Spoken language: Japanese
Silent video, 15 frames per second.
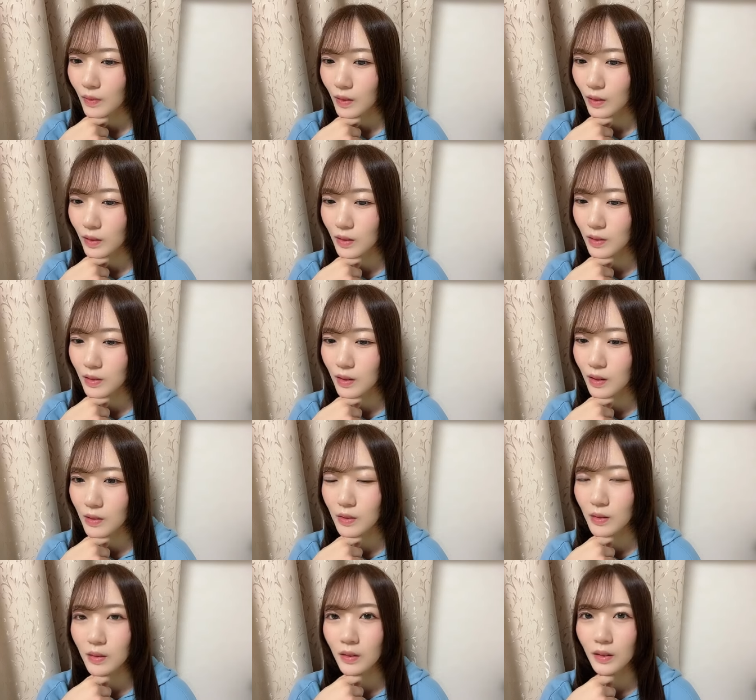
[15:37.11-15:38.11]
私気
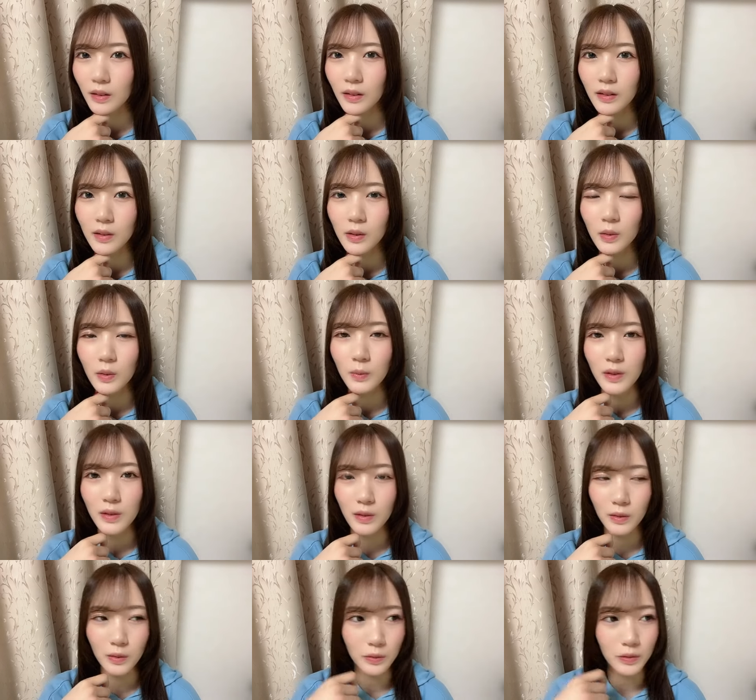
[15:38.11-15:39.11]
づいたら塩見
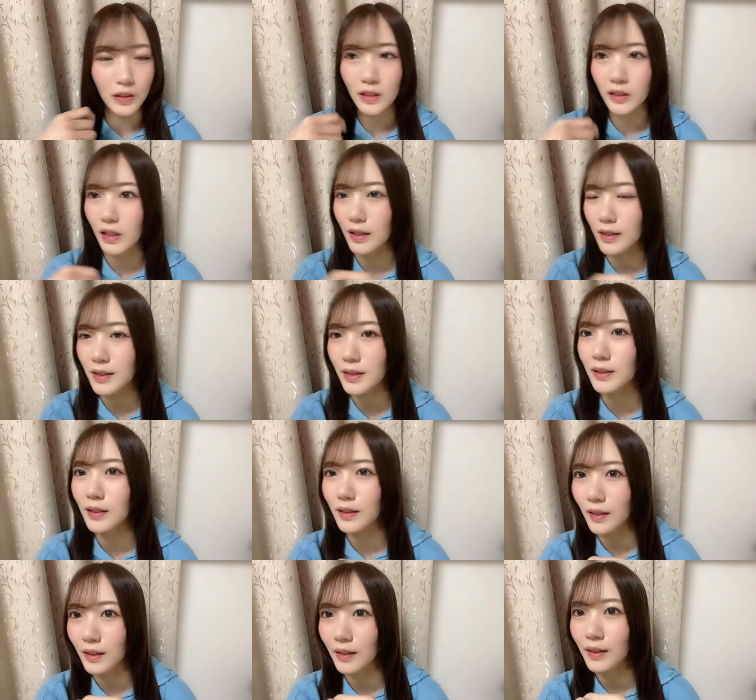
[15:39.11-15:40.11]
さんと2人で走って
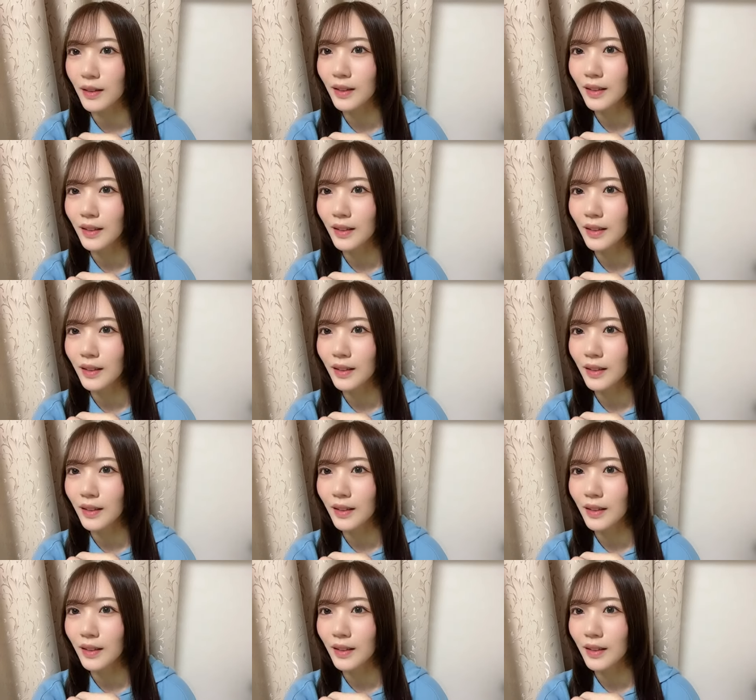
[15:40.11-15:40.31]
て